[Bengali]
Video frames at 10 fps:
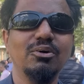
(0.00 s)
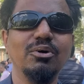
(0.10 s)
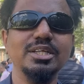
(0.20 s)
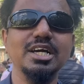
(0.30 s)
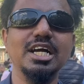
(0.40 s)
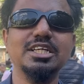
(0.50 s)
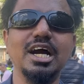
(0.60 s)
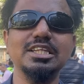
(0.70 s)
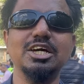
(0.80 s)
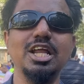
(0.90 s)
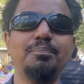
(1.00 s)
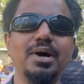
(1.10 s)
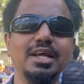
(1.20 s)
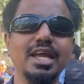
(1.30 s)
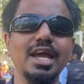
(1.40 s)
ঐতিহাসিক আলতালি
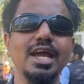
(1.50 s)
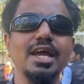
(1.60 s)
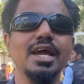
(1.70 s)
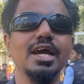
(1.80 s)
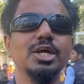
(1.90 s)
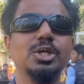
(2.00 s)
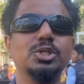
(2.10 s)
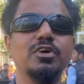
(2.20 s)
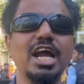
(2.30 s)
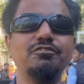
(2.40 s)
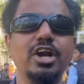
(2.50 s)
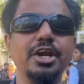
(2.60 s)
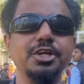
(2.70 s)
পার্কে সাইট ফর